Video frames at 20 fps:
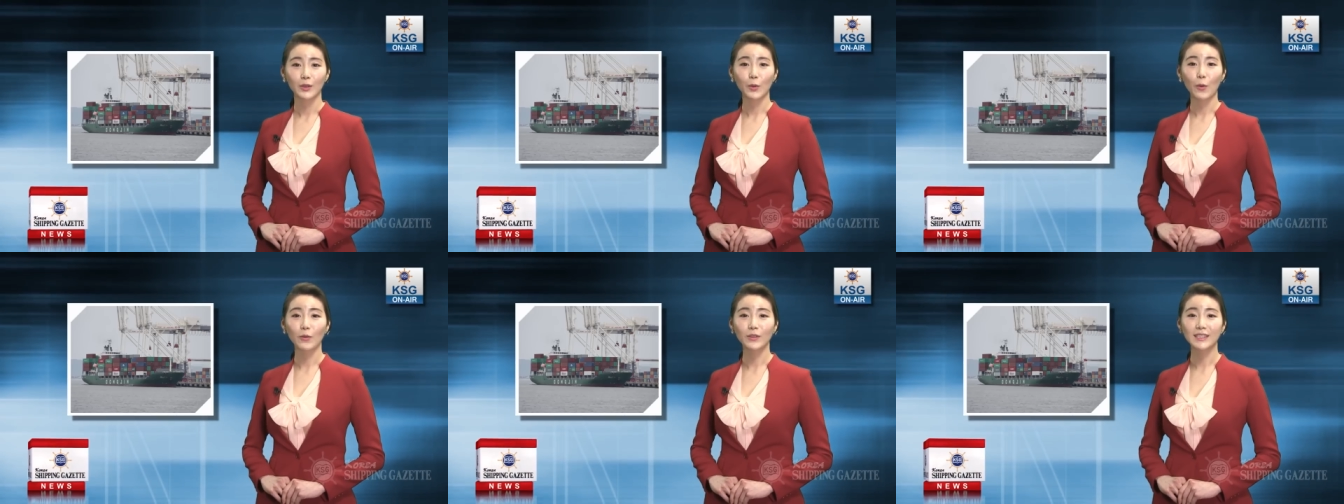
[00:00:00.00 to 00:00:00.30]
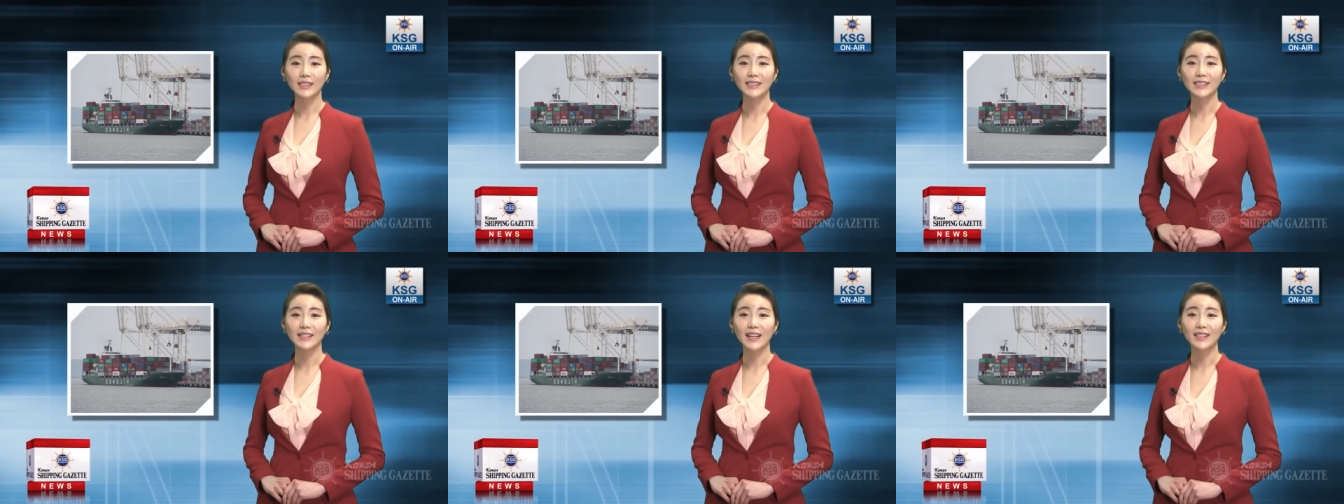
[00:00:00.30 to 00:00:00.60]

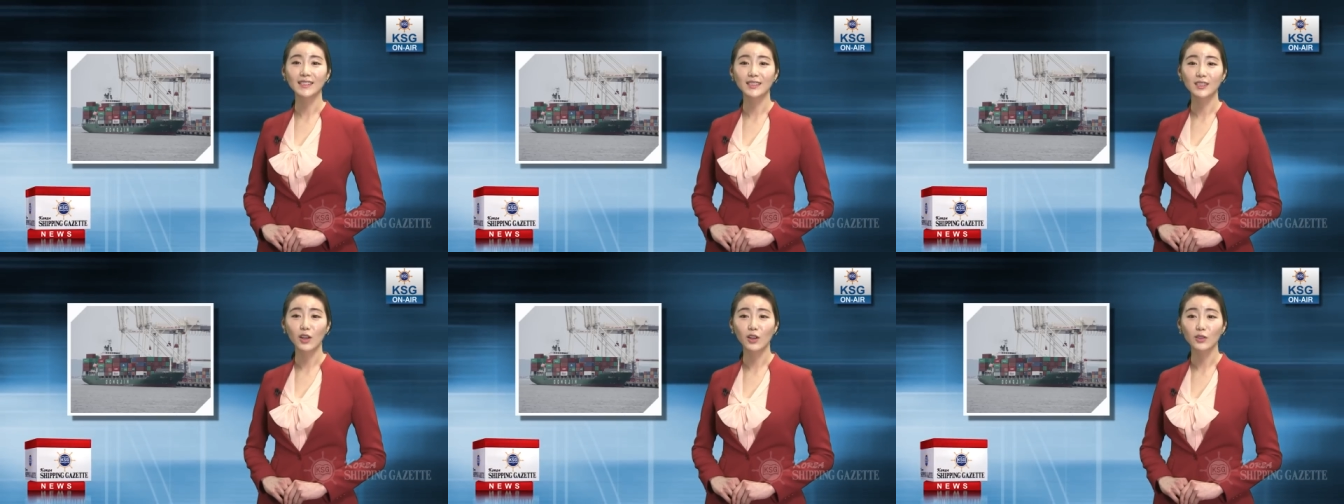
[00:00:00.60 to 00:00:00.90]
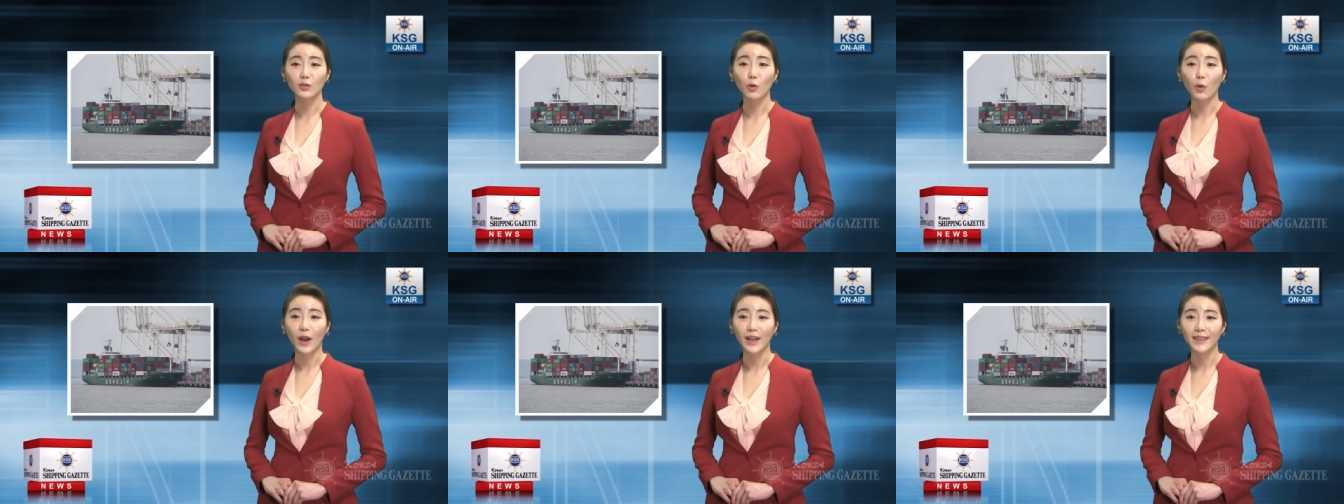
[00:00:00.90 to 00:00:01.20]

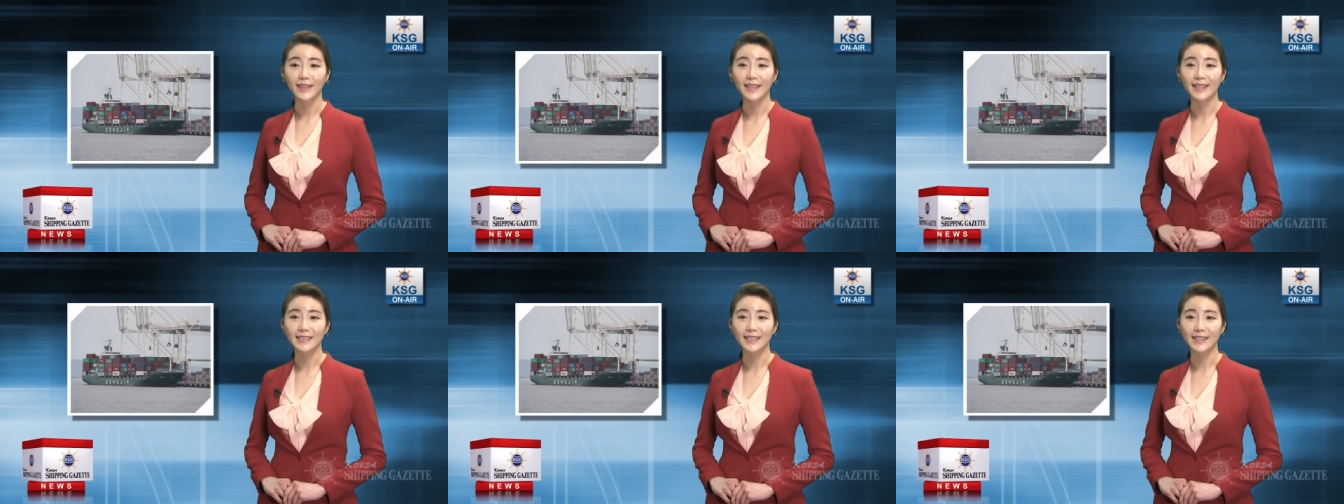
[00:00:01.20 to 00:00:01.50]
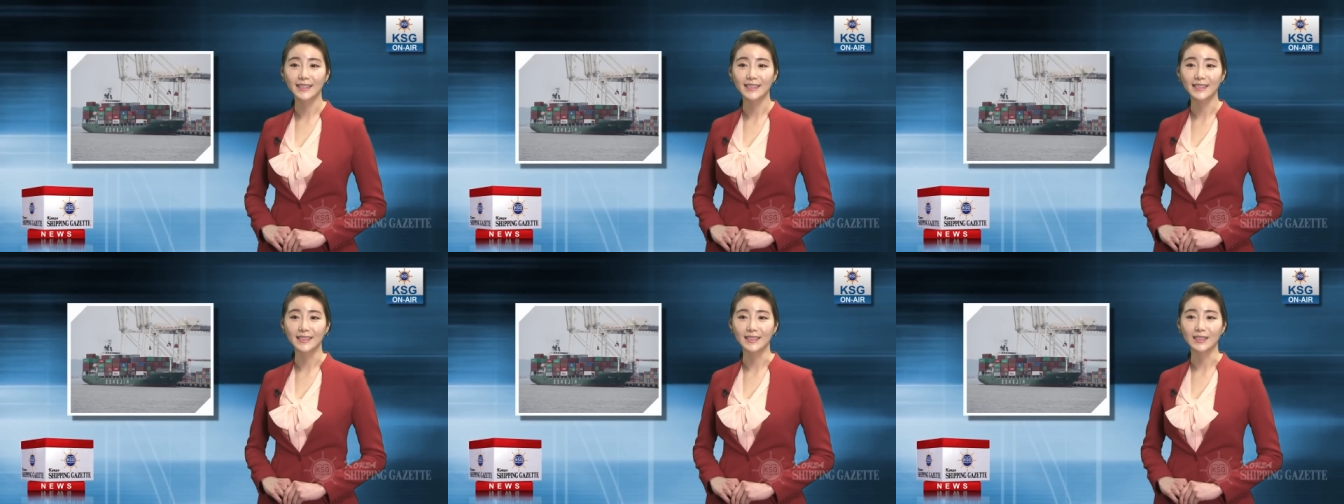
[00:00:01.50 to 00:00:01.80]
동진상선
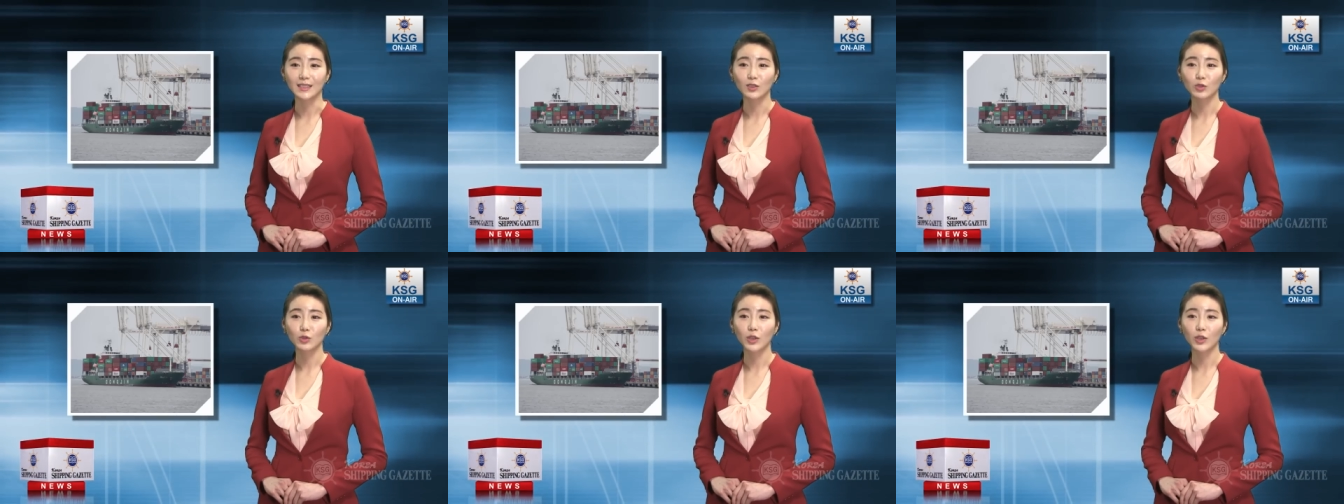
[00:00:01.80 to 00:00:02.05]
관계자는